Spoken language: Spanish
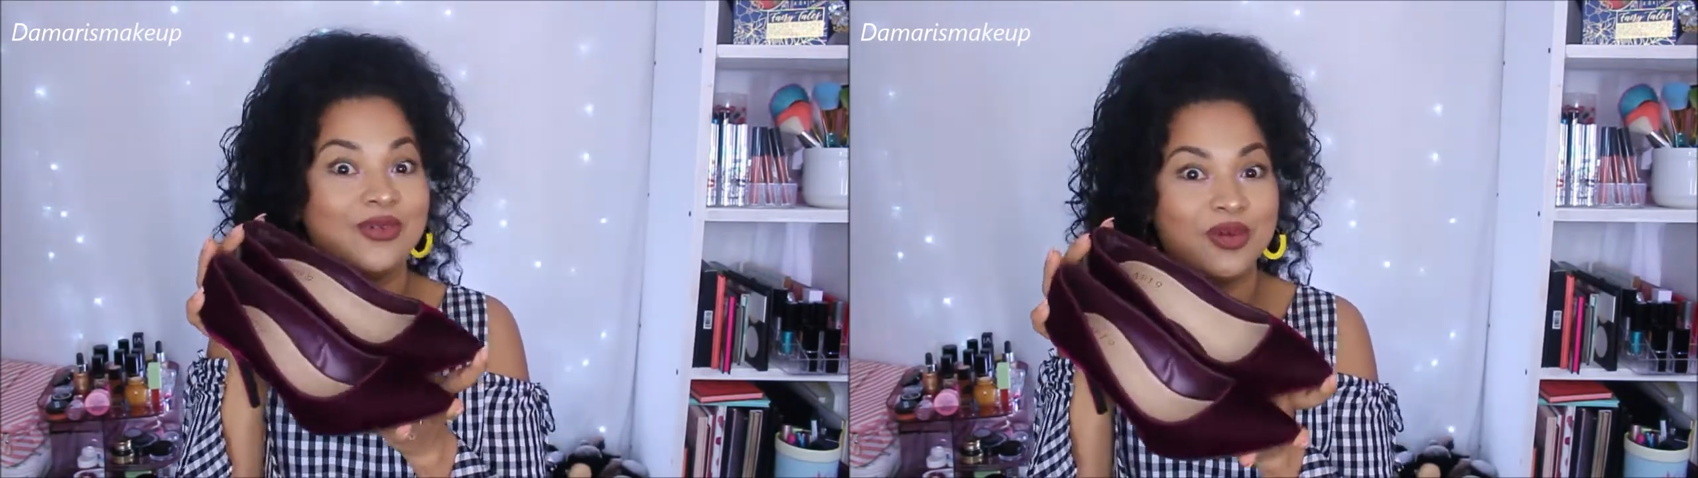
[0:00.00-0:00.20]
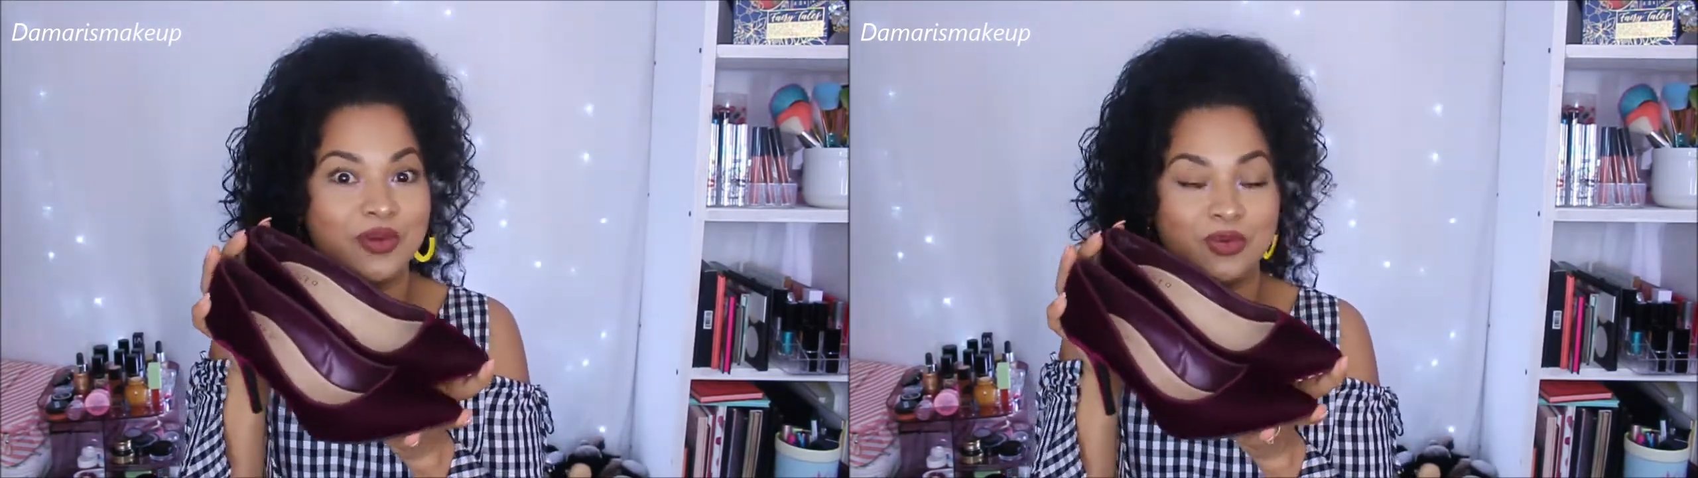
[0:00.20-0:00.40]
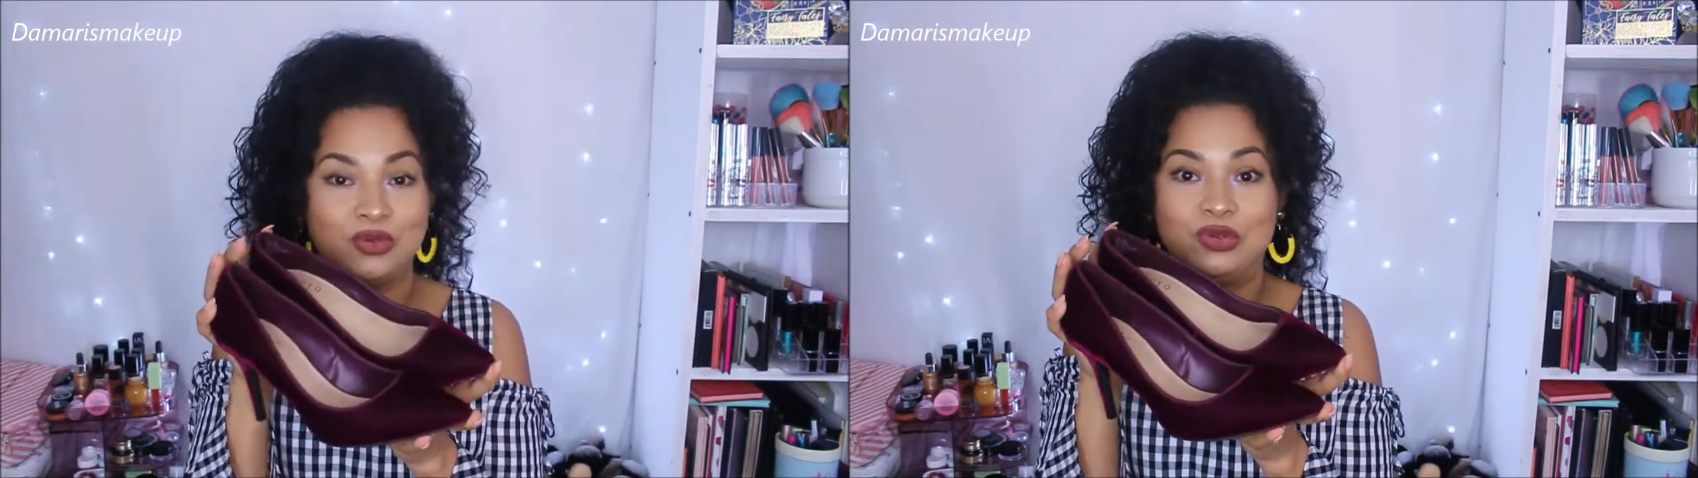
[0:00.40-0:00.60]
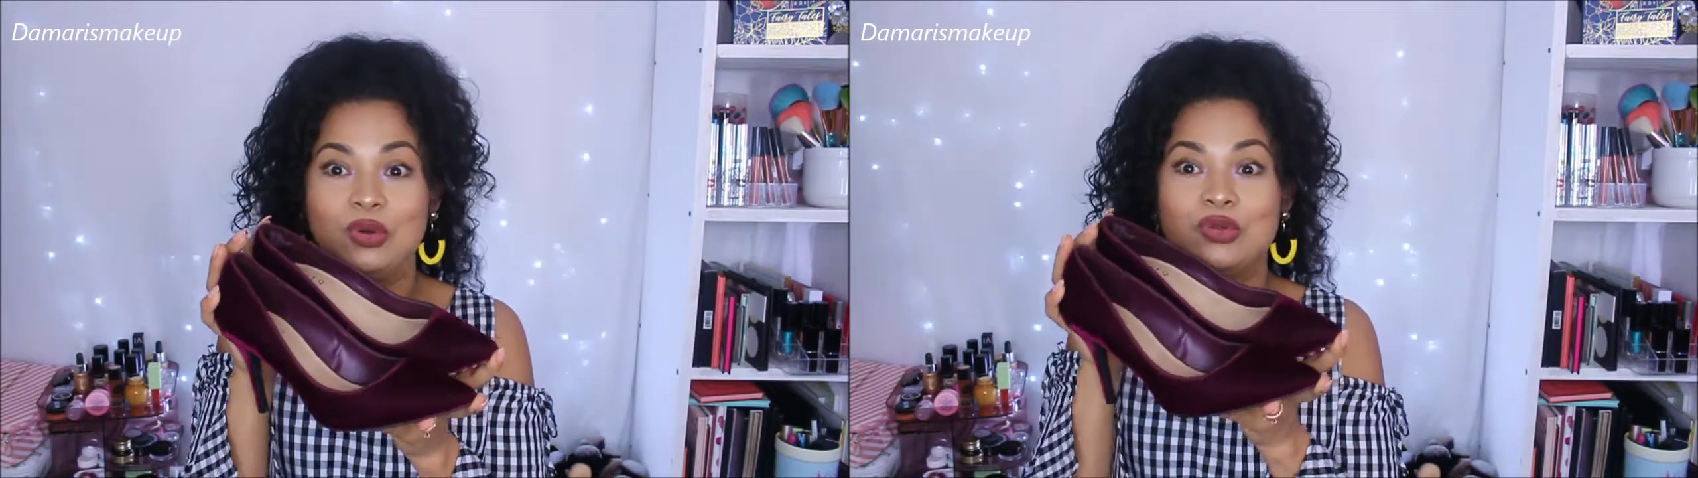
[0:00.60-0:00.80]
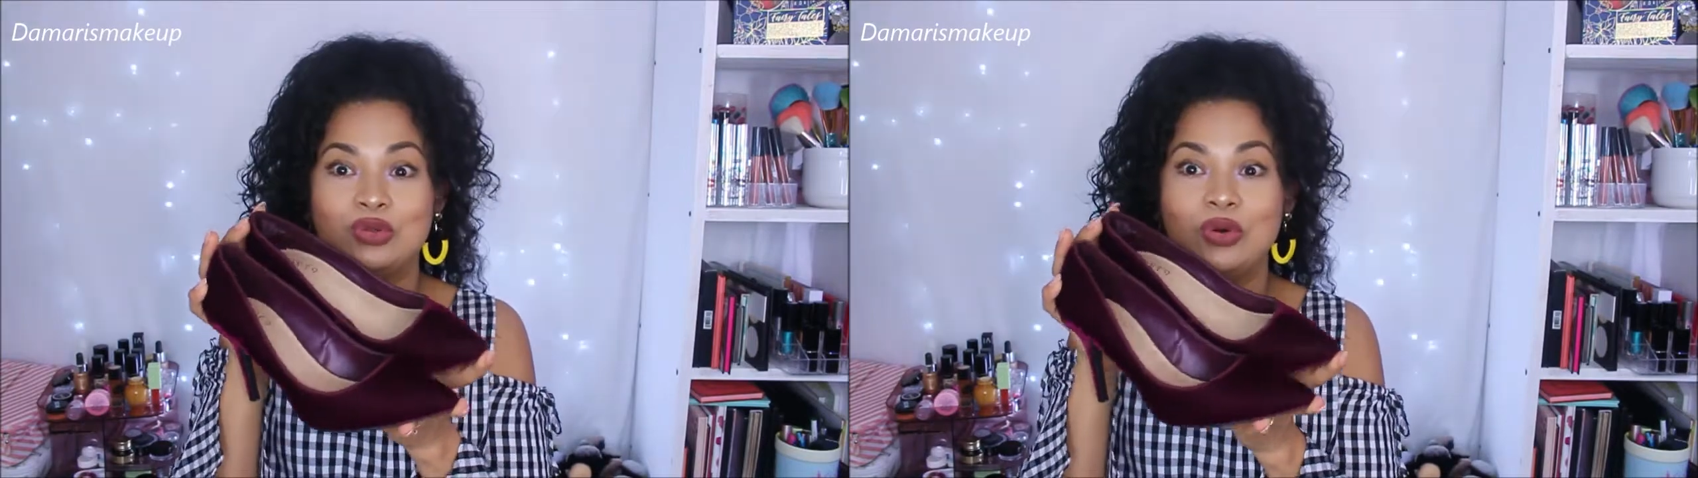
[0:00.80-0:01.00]
nuevos,
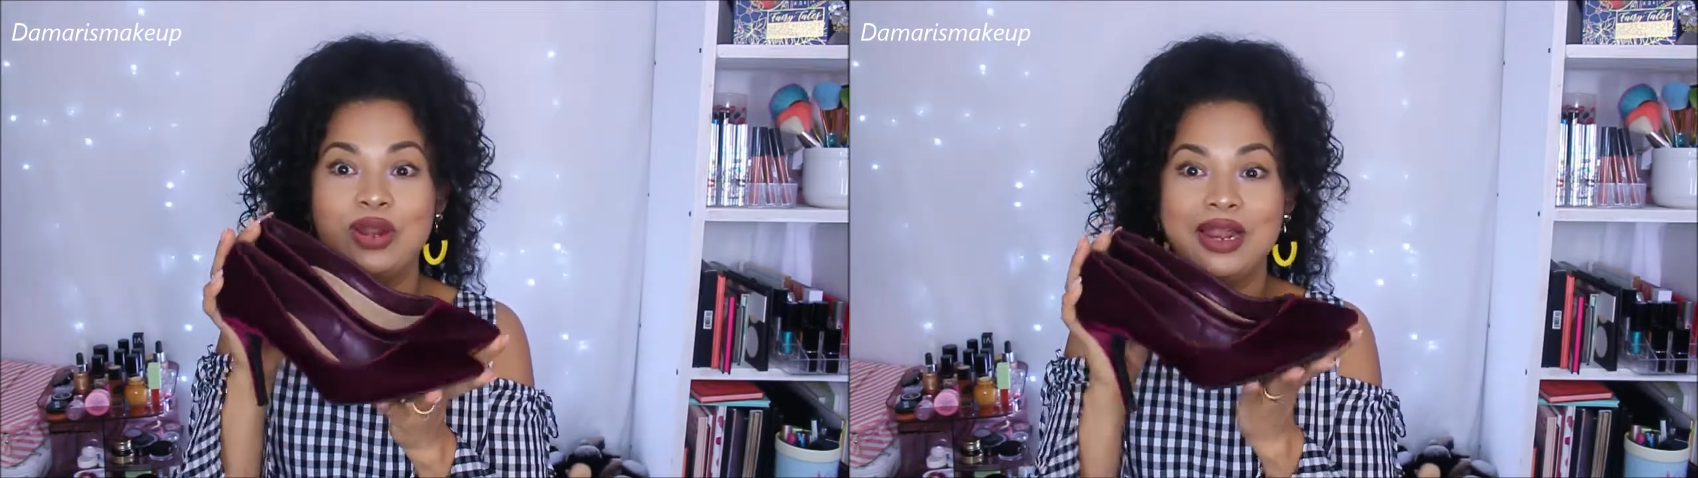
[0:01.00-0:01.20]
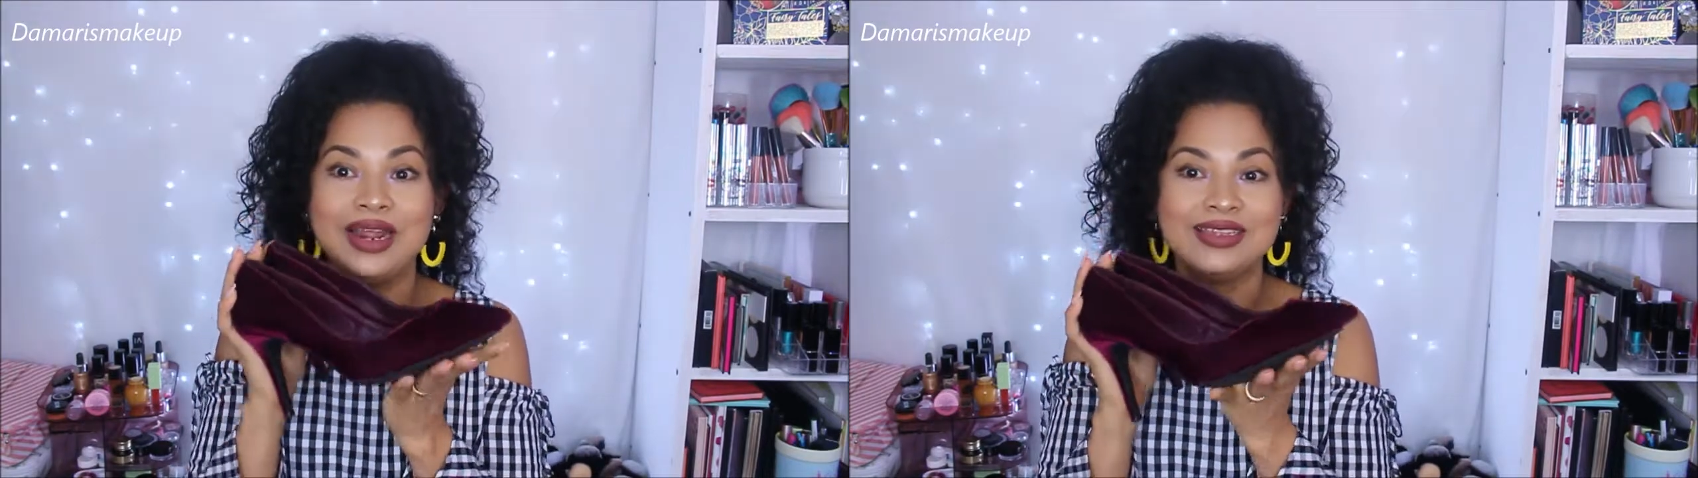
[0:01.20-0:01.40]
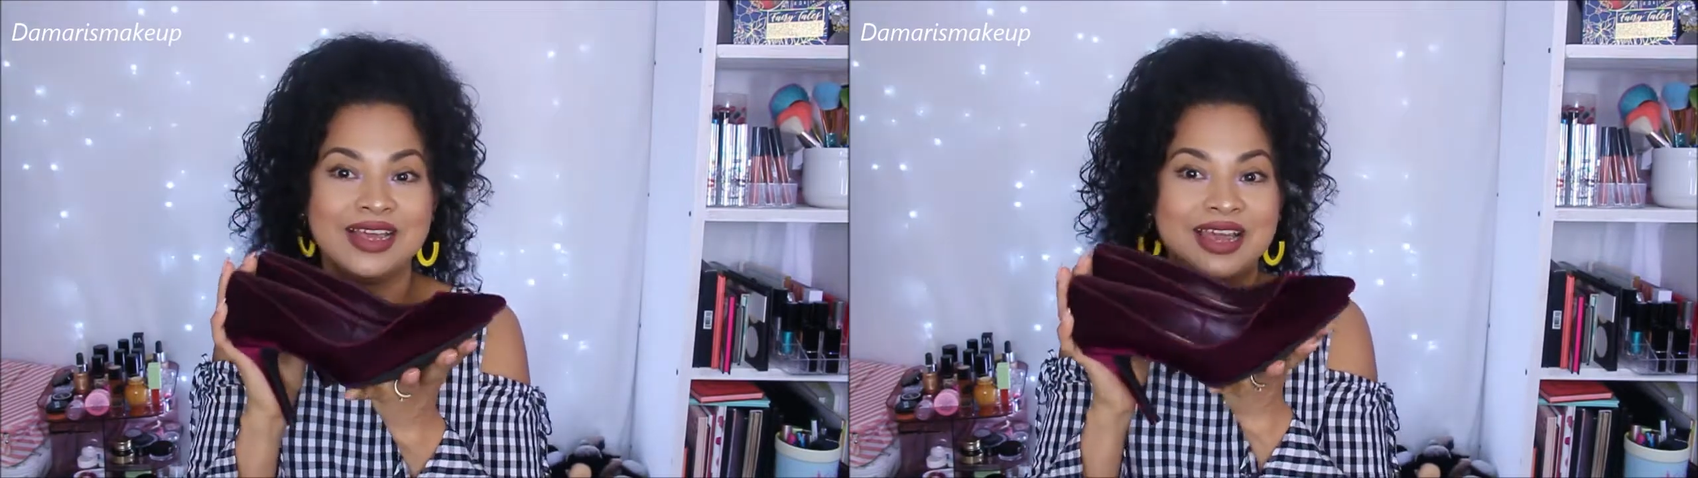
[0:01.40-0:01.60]
2 dólares